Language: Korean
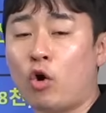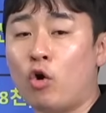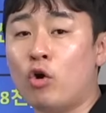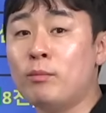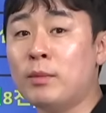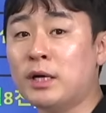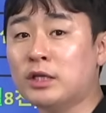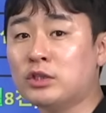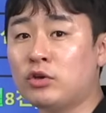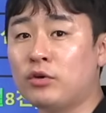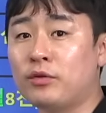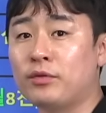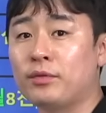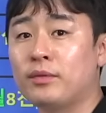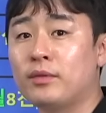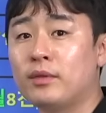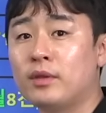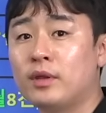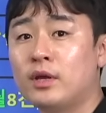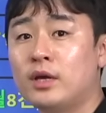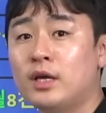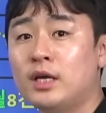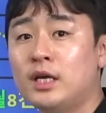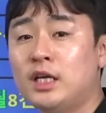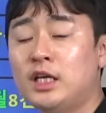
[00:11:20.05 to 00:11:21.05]
얼마 전
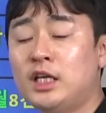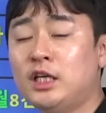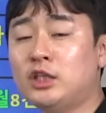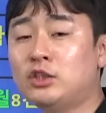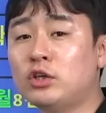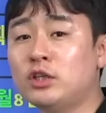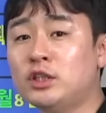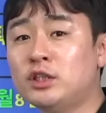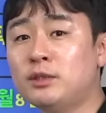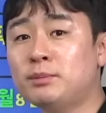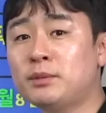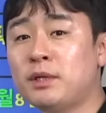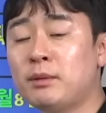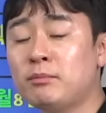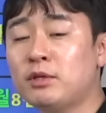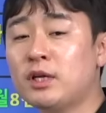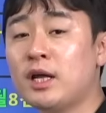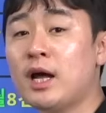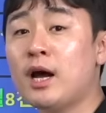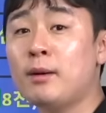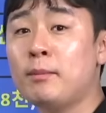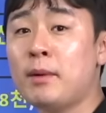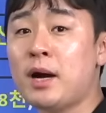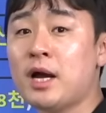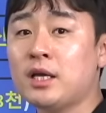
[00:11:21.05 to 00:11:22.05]
이천십삼 년
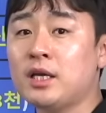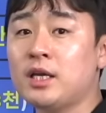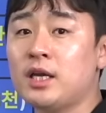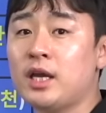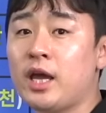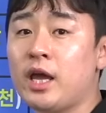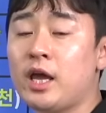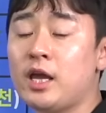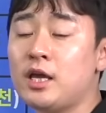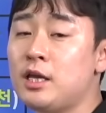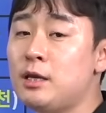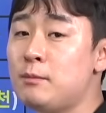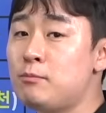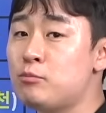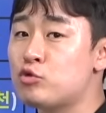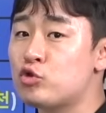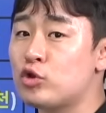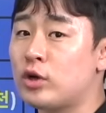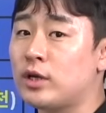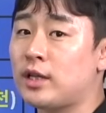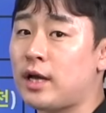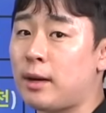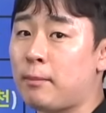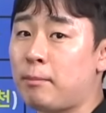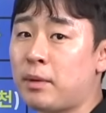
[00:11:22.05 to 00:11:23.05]
하반기에
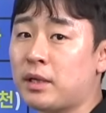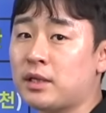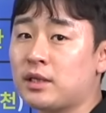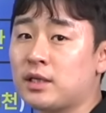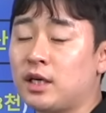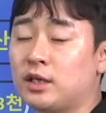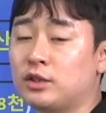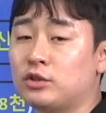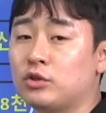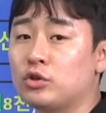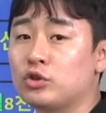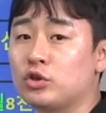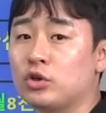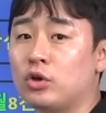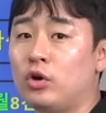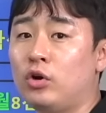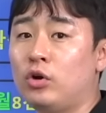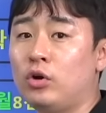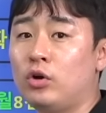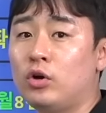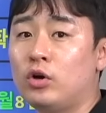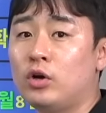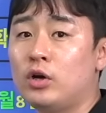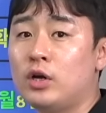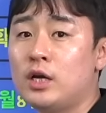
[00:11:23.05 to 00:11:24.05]
입주한 아파트가
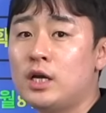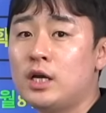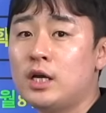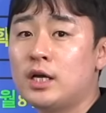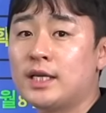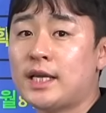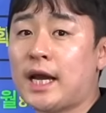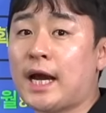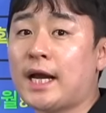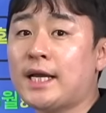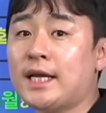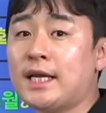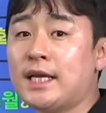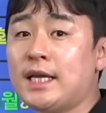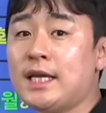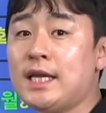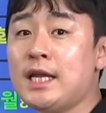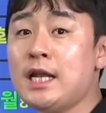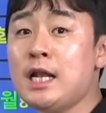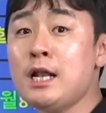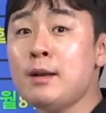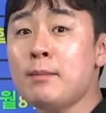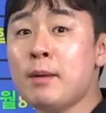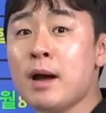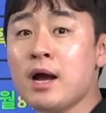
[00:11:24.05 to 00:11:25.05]
있었죠. 약
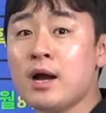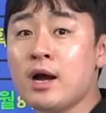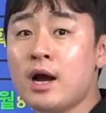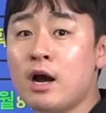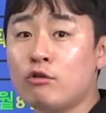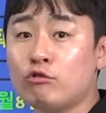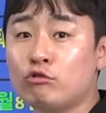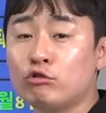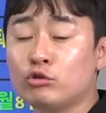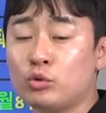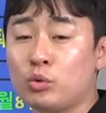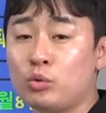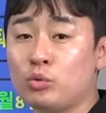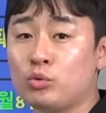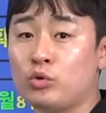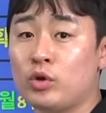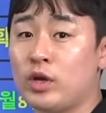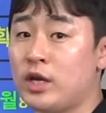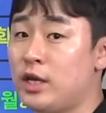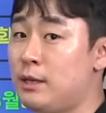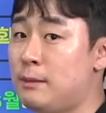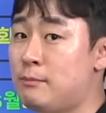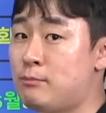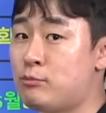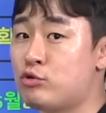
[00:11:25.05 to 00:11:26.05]
일만 가구
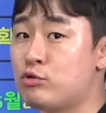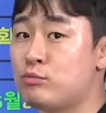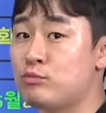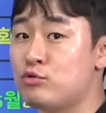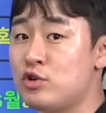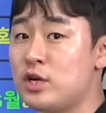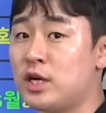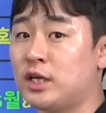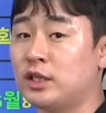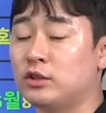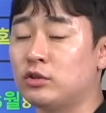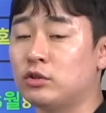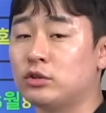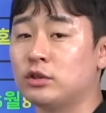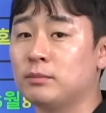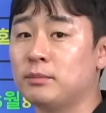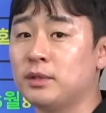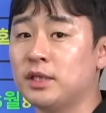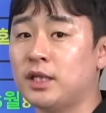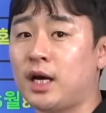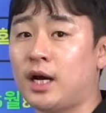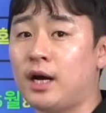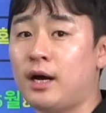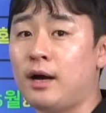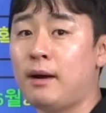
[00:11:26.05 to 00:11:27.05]
정도의 입주 물량이
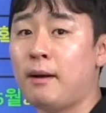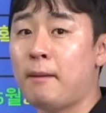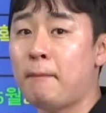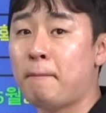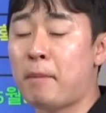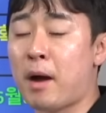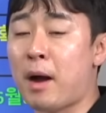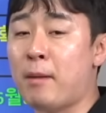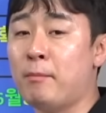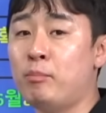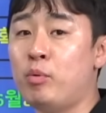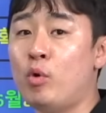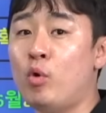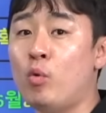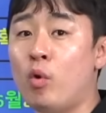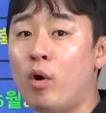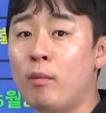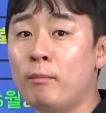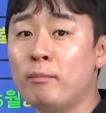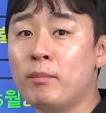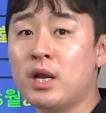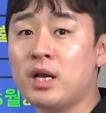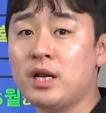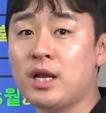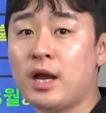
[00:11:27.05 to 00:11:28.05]
있었습니다. 반포
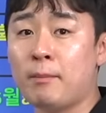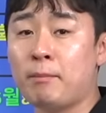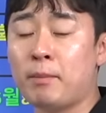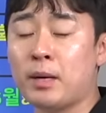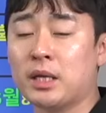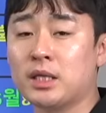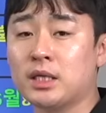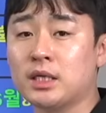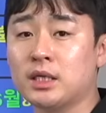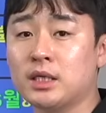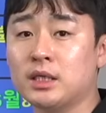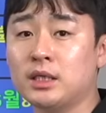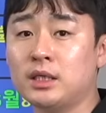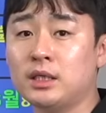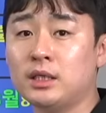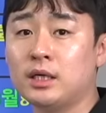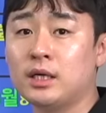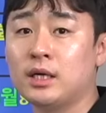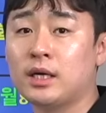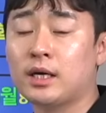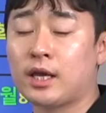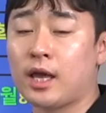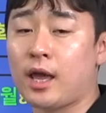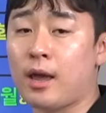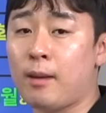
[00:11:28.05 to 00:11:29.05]
원밸리 아파트,
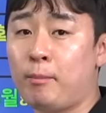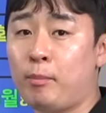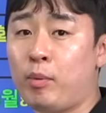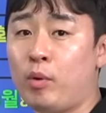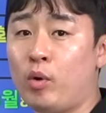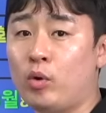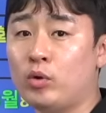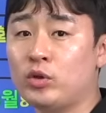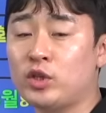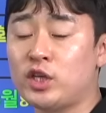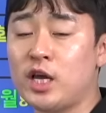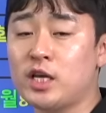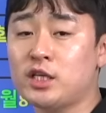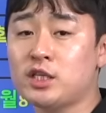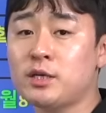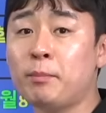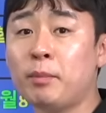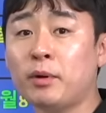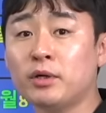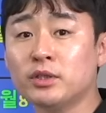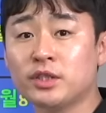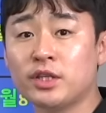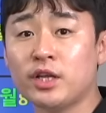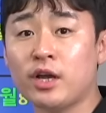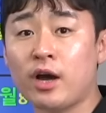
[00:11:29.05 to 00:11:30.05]
개포 디에이치
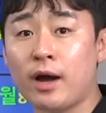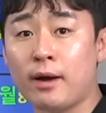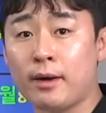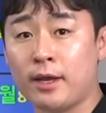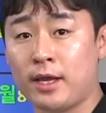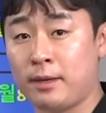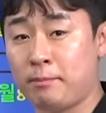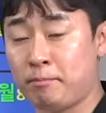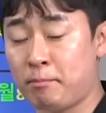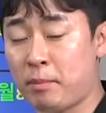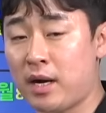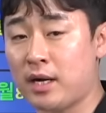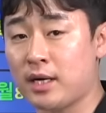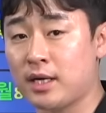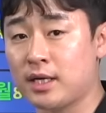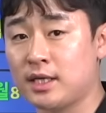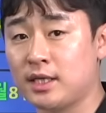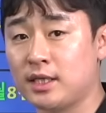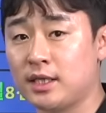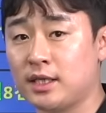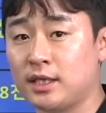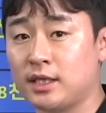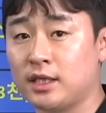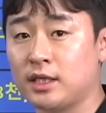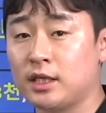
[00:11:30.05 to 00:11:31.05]
퍼스티어
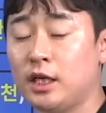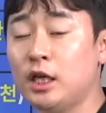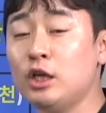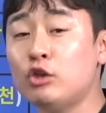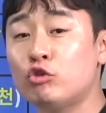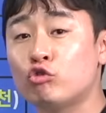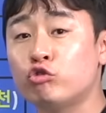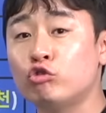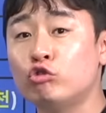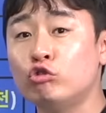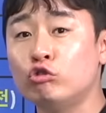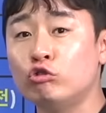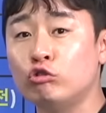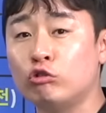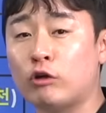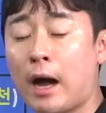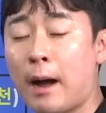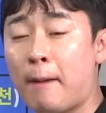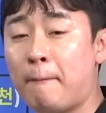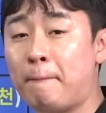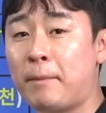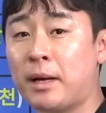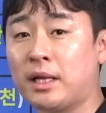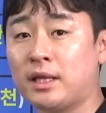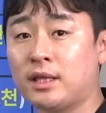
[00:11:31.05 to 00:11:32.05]
아이파크, 이 두
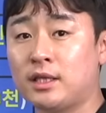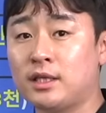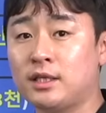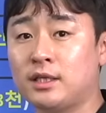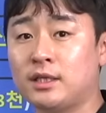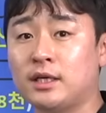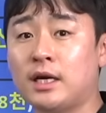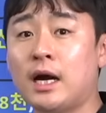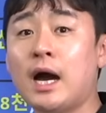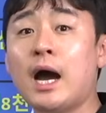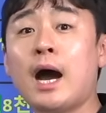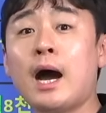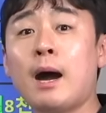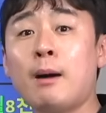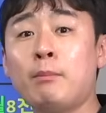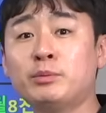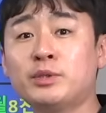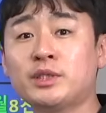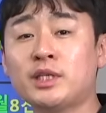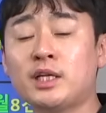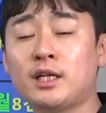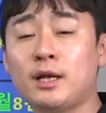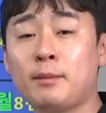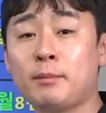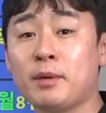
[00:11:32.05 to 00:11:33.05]
아파트
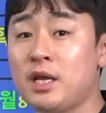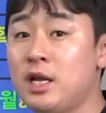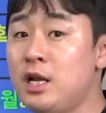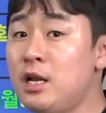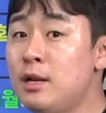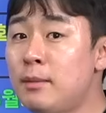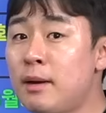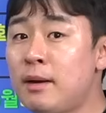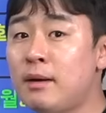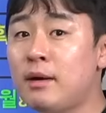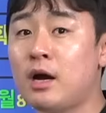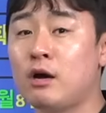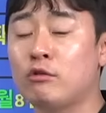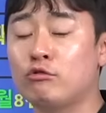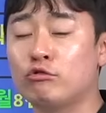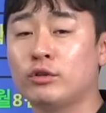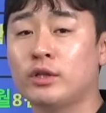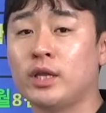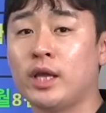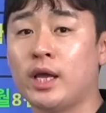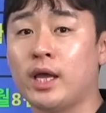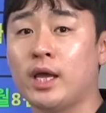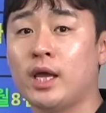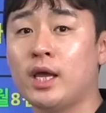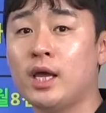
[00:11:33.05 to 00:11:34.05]
합산하면 일만
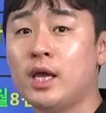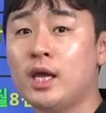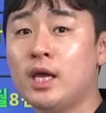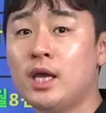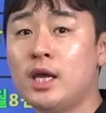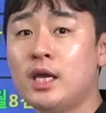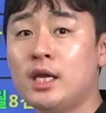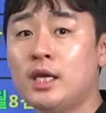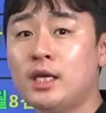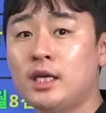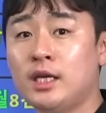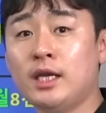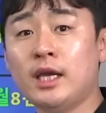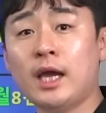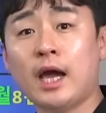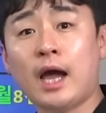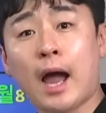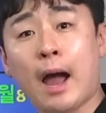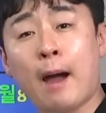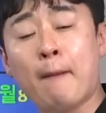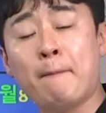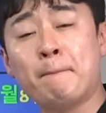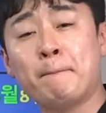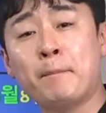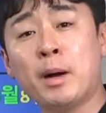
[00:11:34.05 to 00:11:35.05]
가구인데, 이
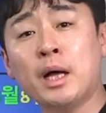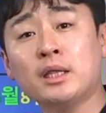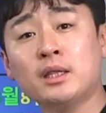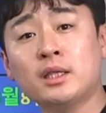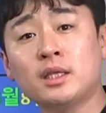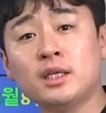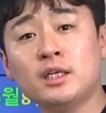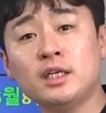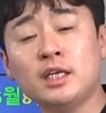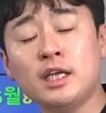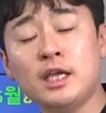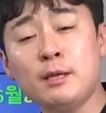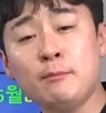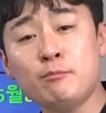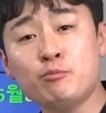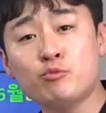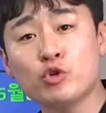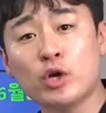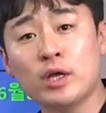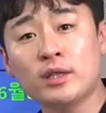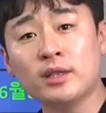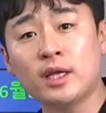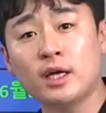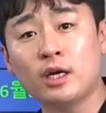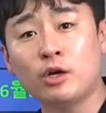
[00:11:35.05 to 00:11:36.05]
아파트
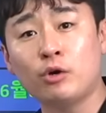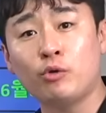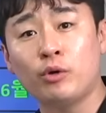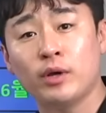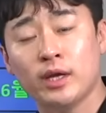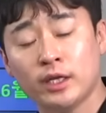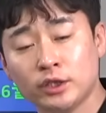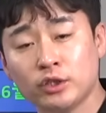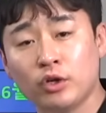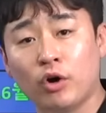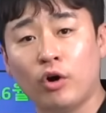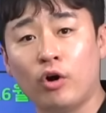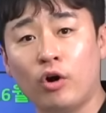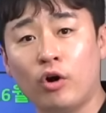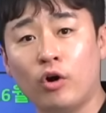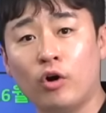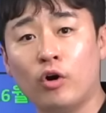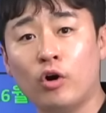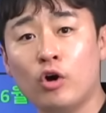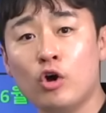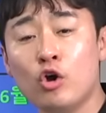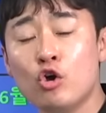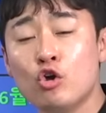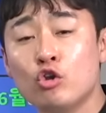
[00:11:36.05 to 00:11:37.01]
입주한다라고 해서